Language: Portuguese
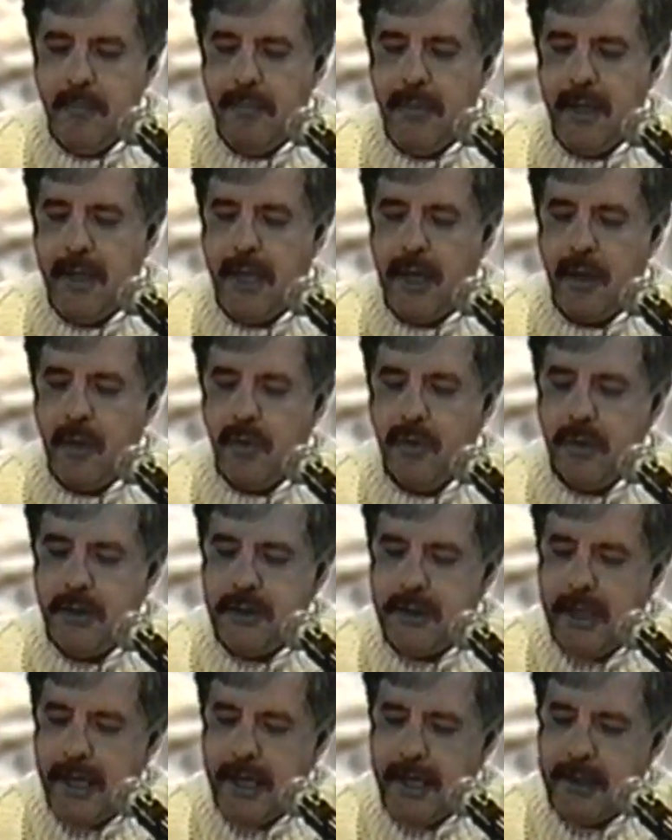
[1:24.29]
pela
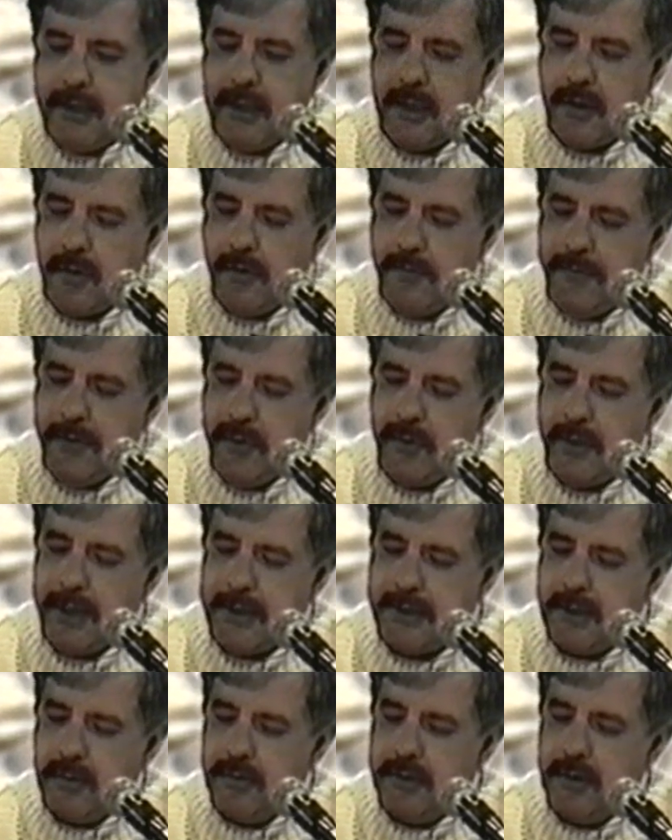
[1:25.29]
odierna
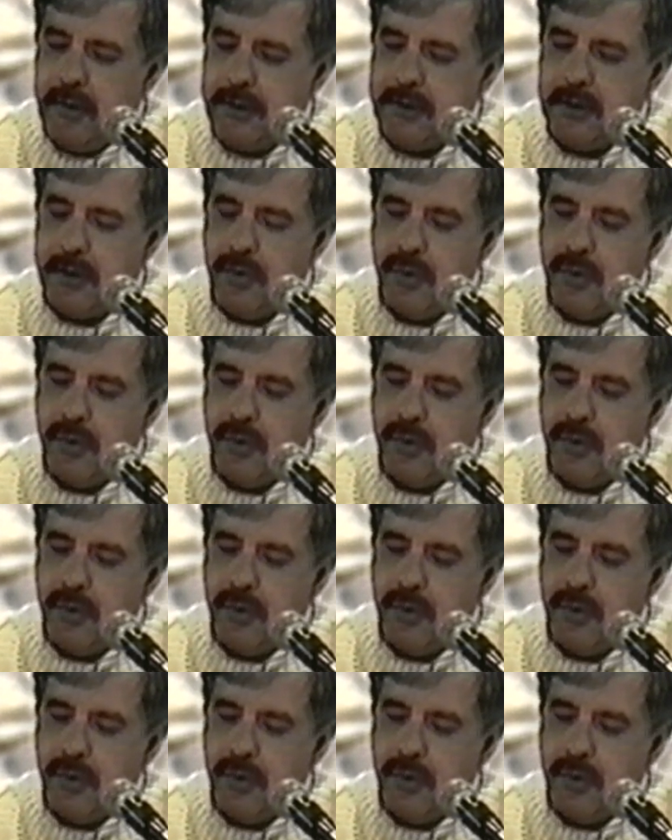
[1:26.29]
configuração de nossa